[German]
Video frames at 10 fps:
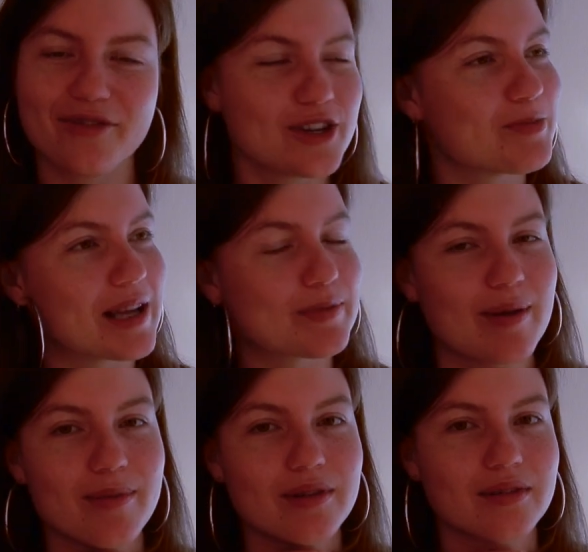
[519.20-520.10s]
Viel Spaß
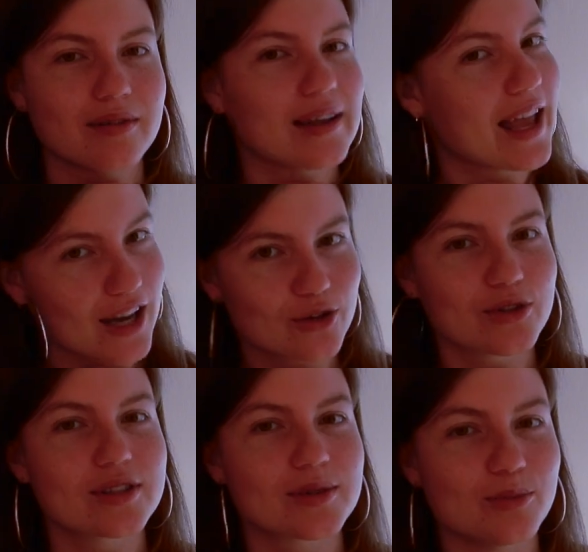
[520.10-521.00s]
beim
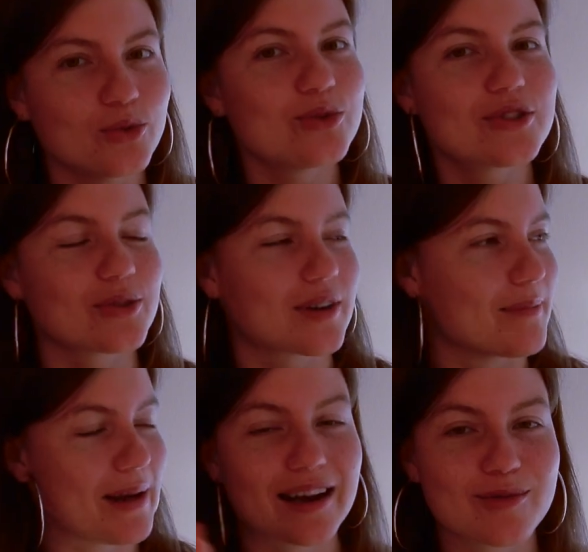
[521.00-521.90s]
Erdnussmus oder
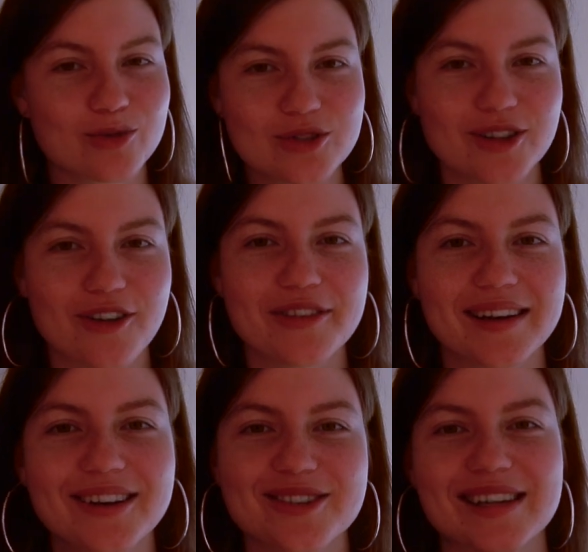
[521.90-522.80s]
Mandelmus
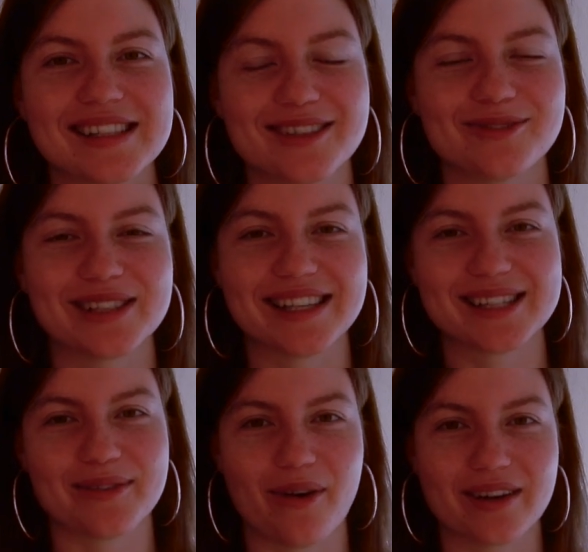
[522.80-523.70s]
löffeln und dann sehen wir uns
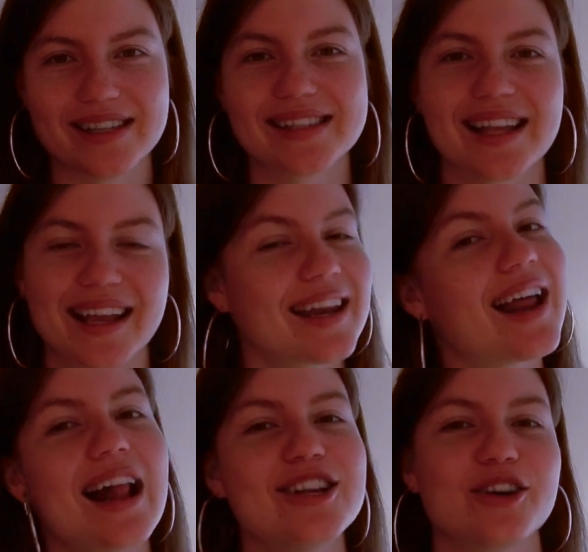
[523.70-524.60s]
nächste Woche Dienstag in
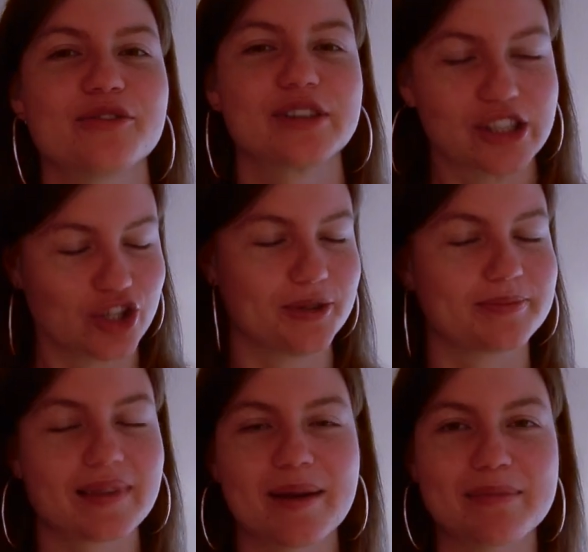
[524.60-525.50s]
alter Frische.
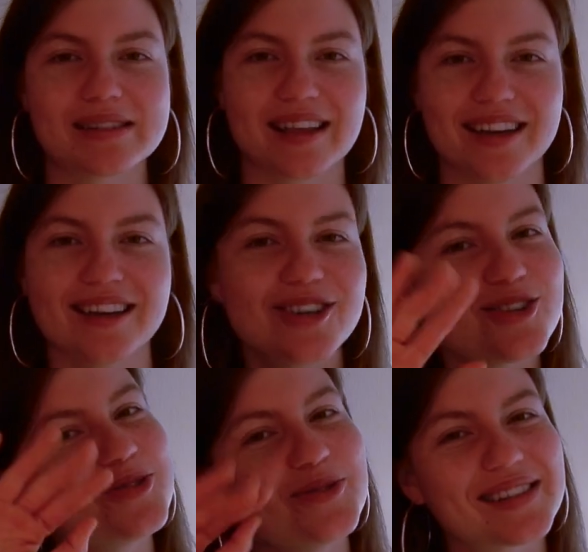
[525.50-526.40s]
Bis dahin,
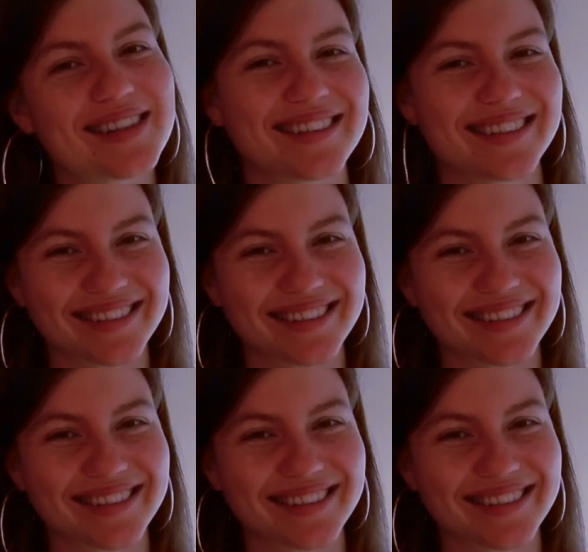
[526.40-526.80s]
tschüss.